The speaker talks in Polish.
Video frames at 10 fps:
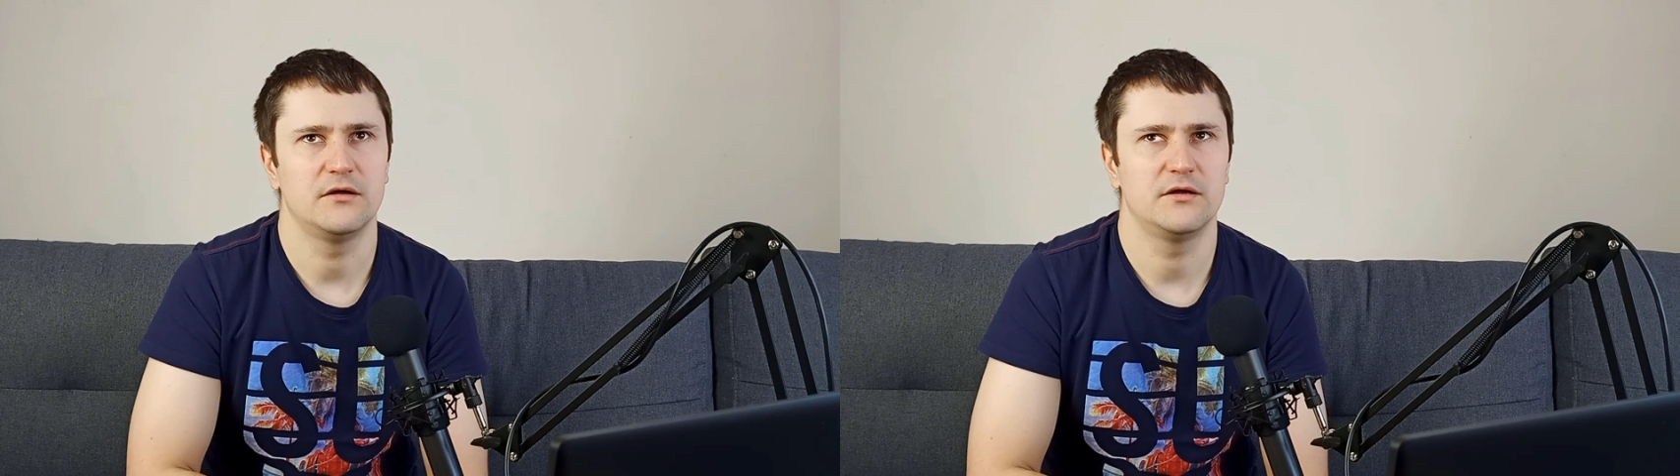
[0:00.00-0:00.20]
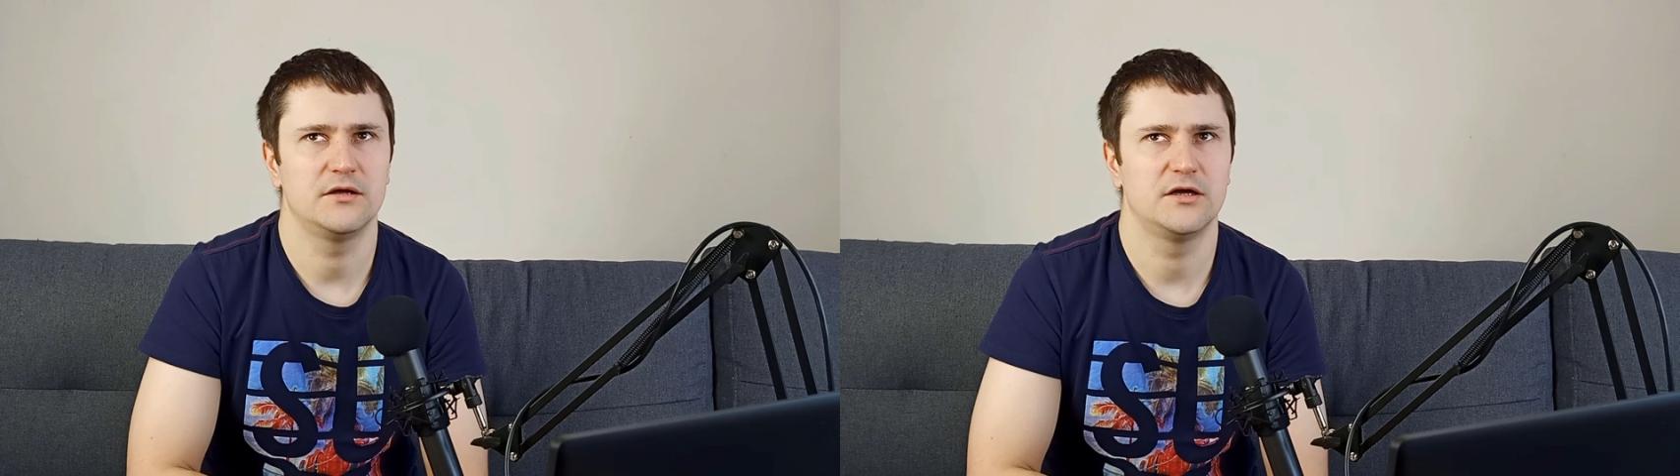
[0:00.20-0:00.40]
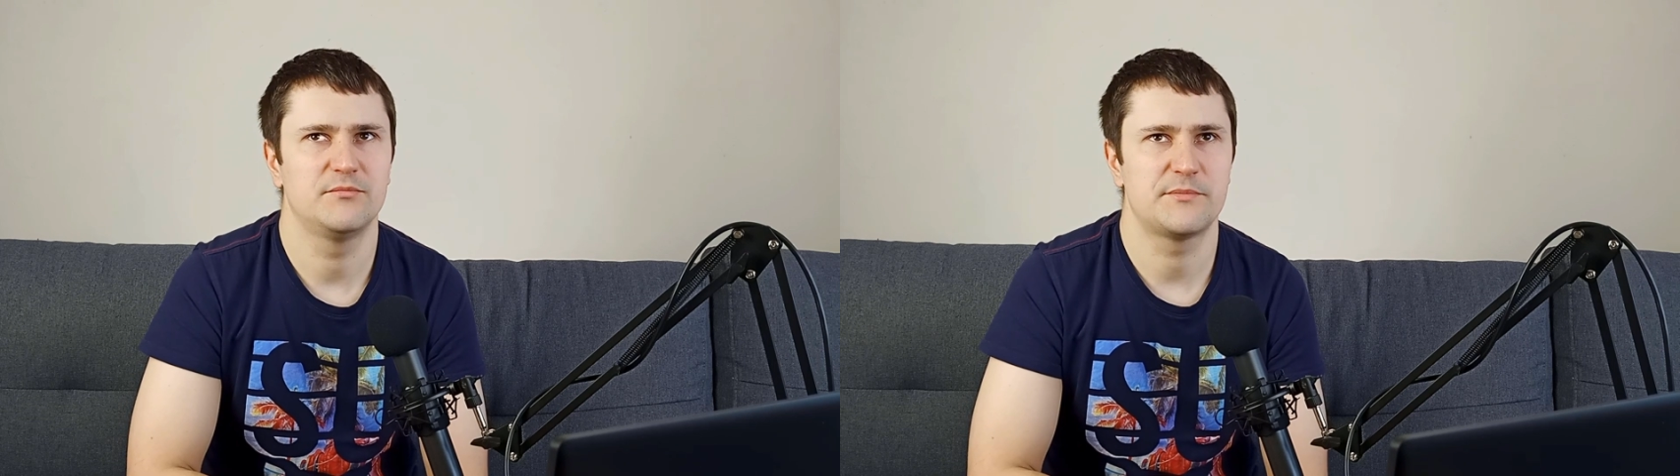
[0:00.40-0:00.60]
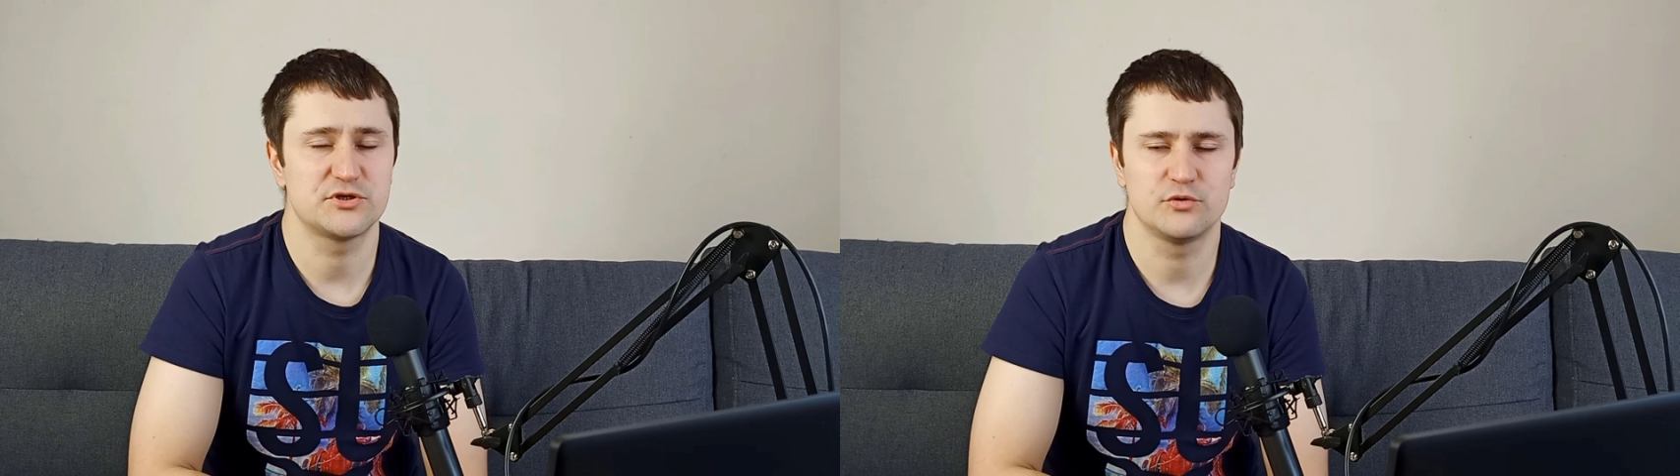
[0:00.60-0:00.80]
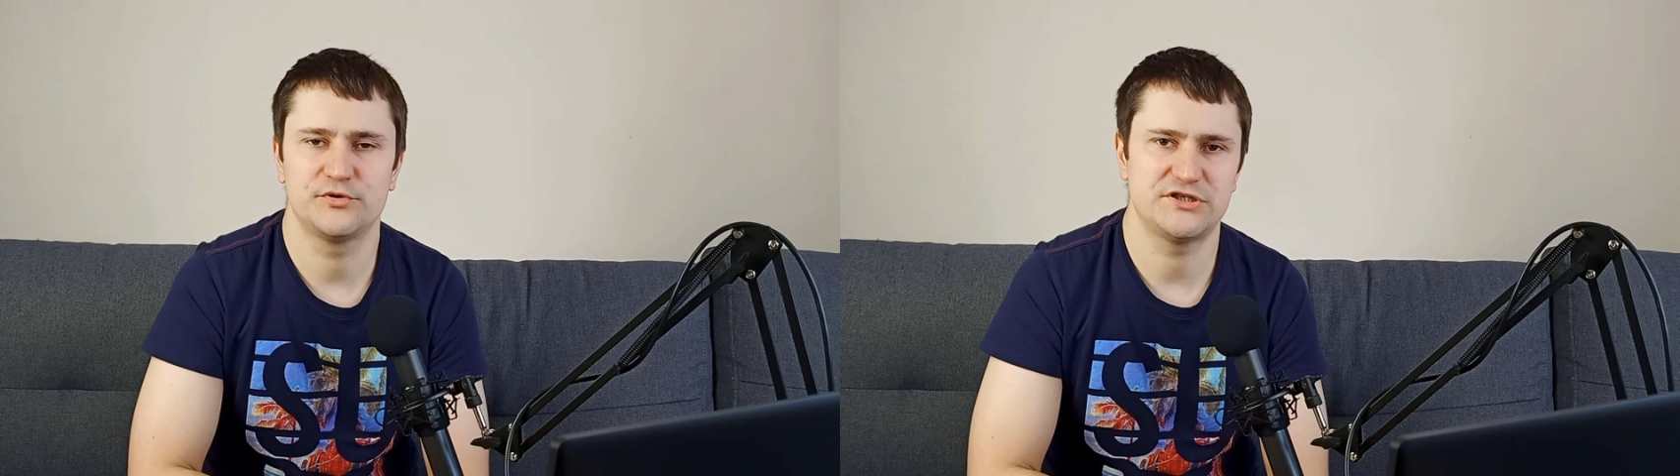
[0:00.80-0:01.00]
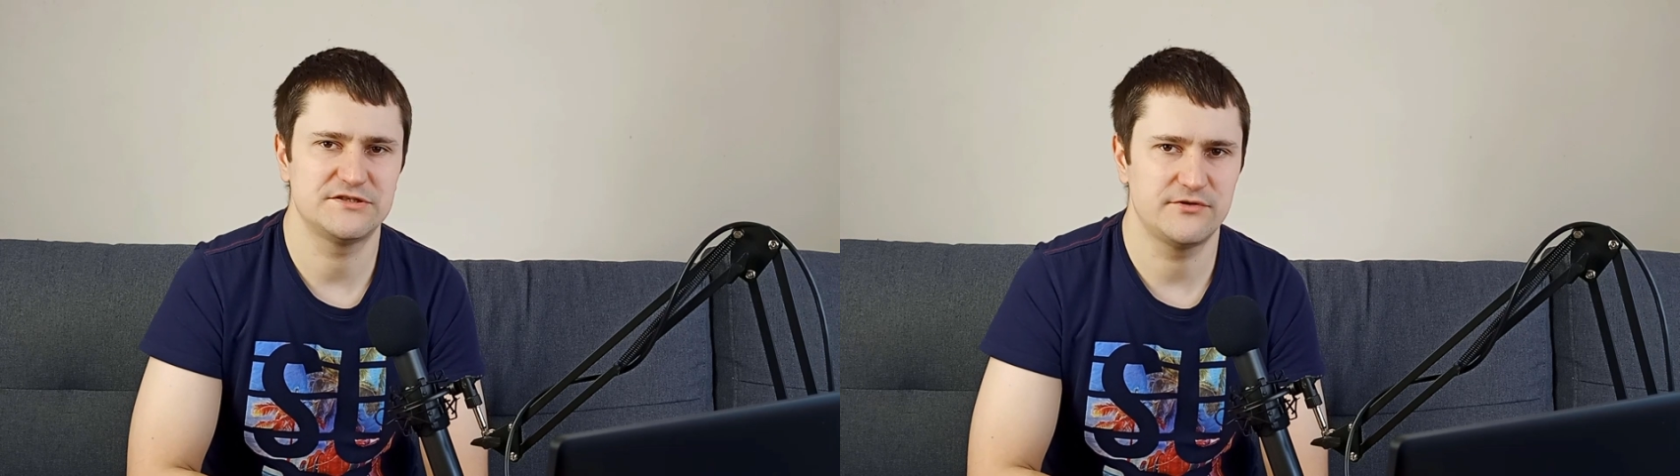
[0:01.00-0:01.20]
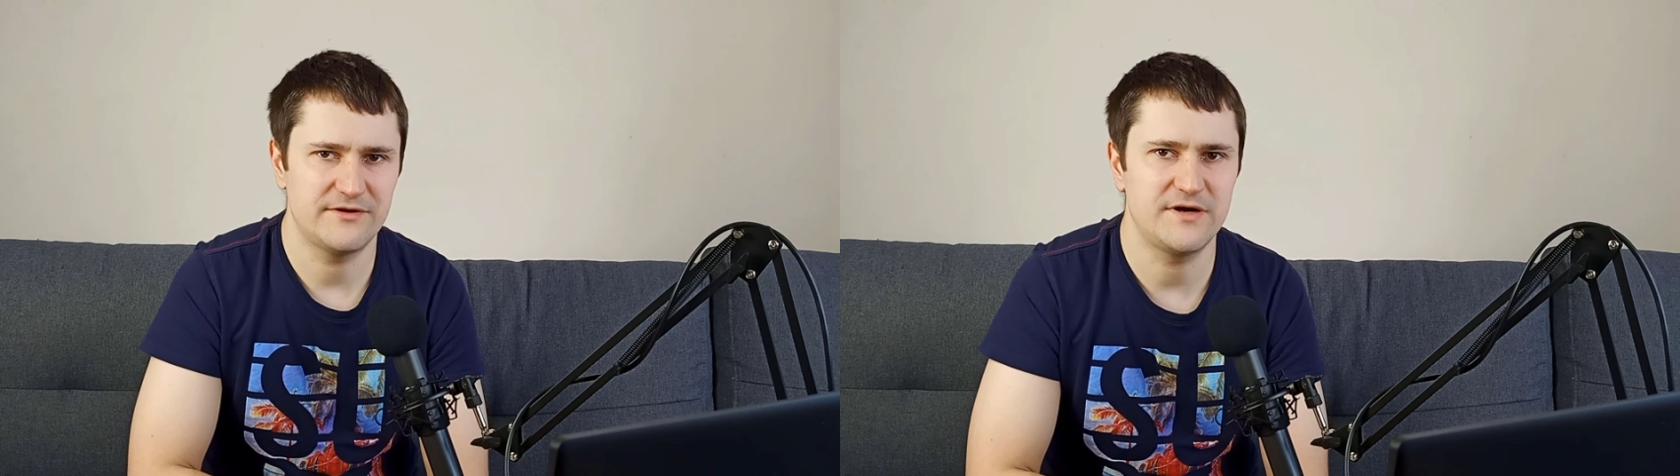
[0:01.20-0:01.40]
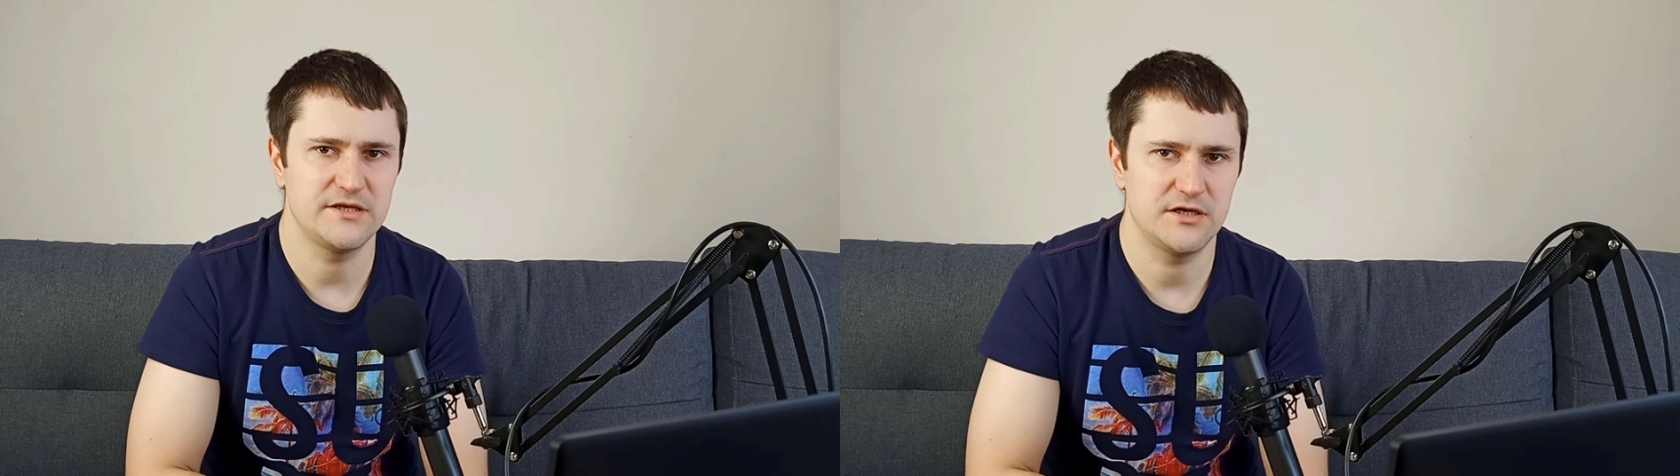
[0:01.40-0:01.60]
e, po prostu podczas
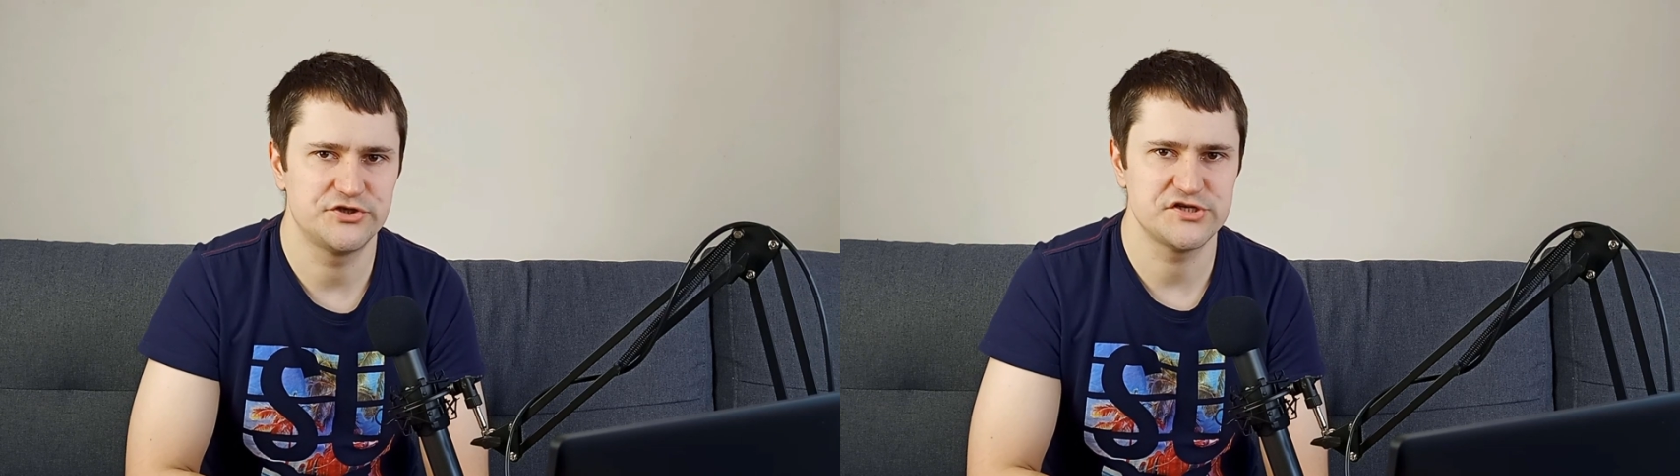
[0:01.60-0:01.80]
dodawania,